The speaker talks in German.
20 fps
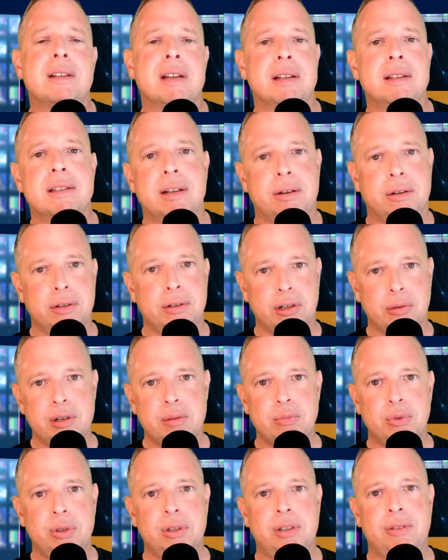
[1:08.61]
Ganze auch noch
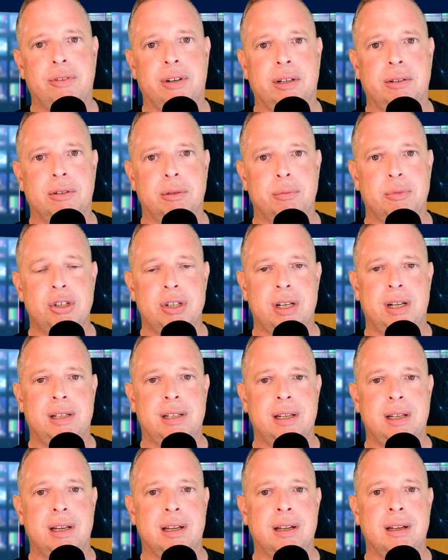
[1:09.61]
mit Multifaktor
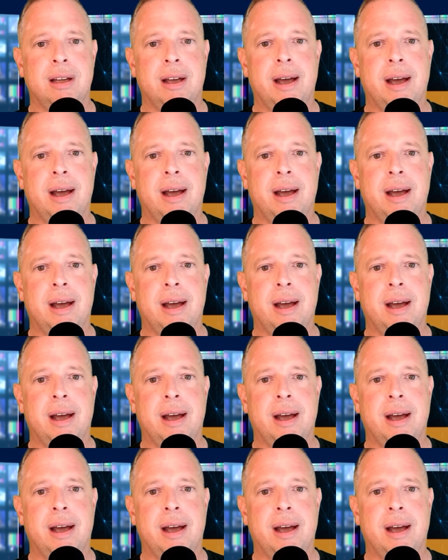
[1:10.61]
bestätige,